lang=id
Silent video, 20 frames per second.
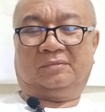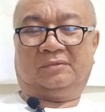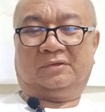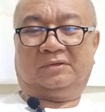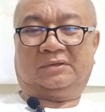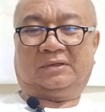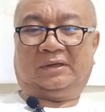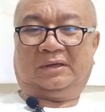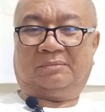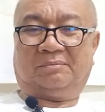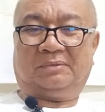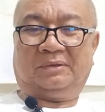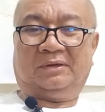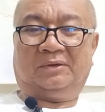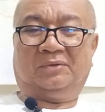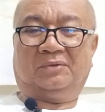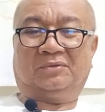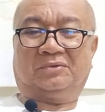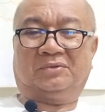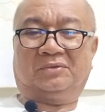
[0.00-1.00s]
Saya
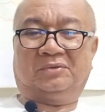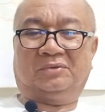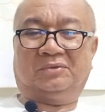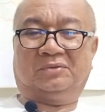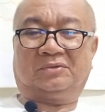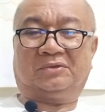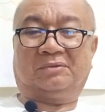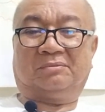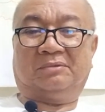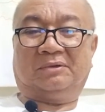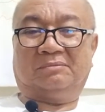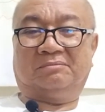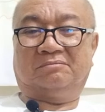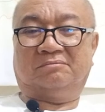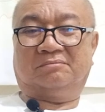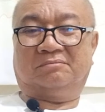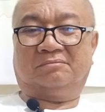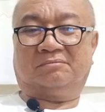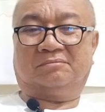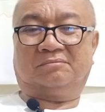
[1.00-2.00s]
pilih Usnu sebab
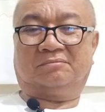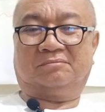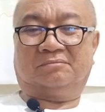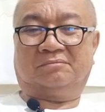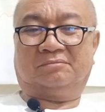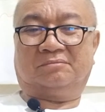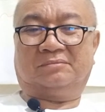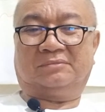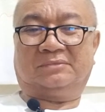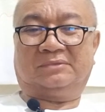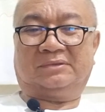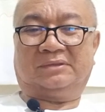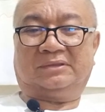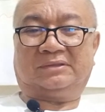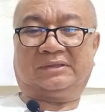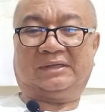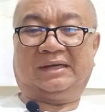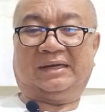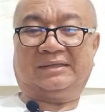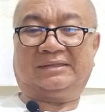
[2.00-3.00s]

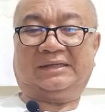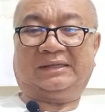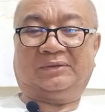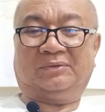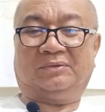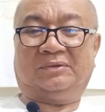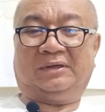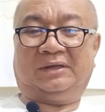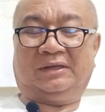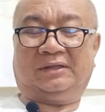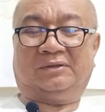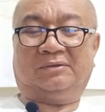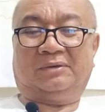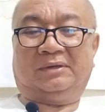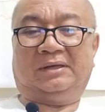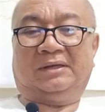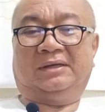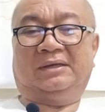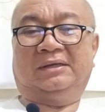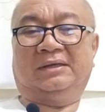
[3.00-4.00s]
salah satunya
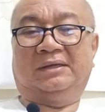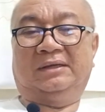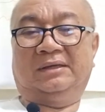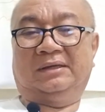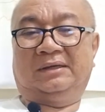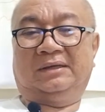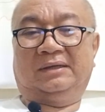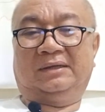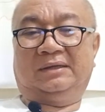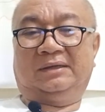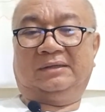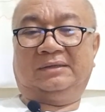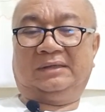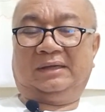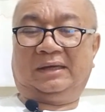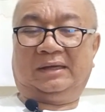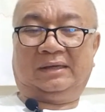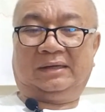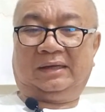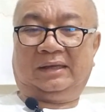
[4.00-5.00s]
itulah.
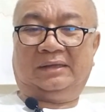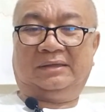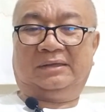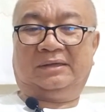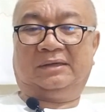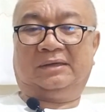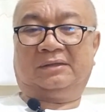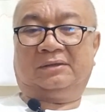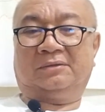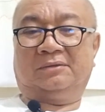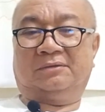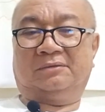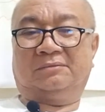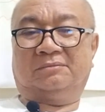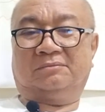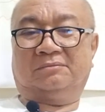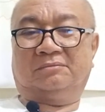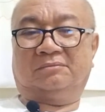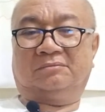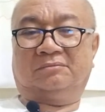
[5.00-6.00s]
Yang lainnya
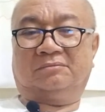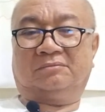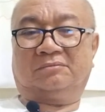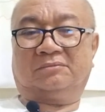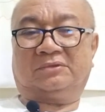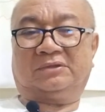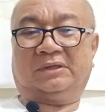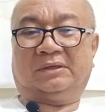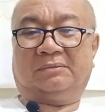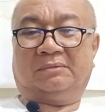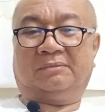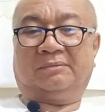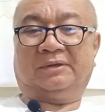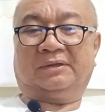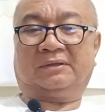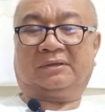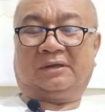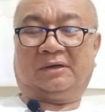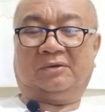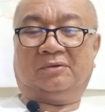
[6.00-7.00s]
itu saya
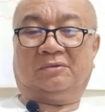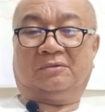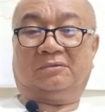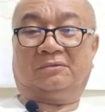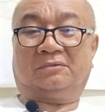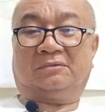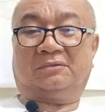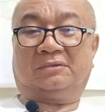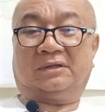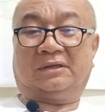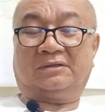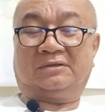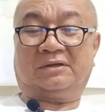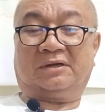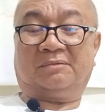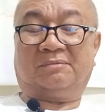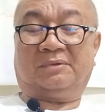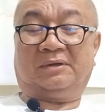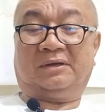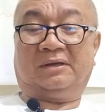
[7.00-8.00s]
memang tahu Tan
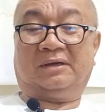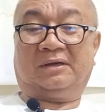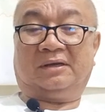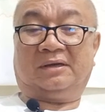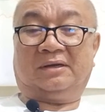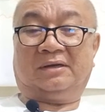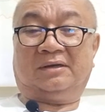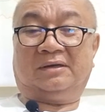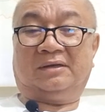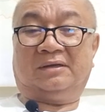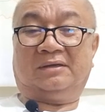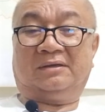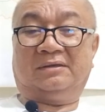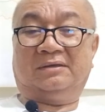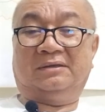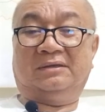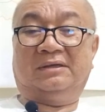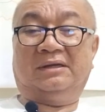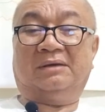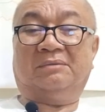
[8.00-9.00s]
Sri Pandikan ini
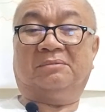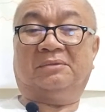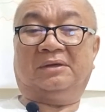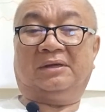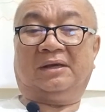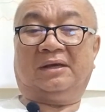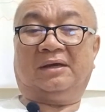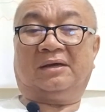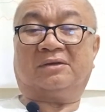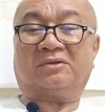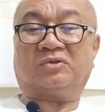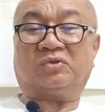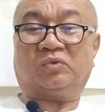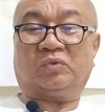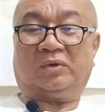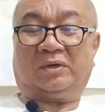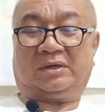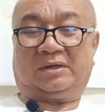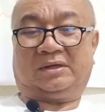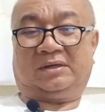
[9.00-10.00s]
dia mendengar
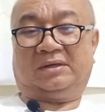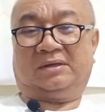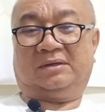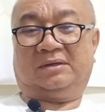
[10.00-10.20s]
suara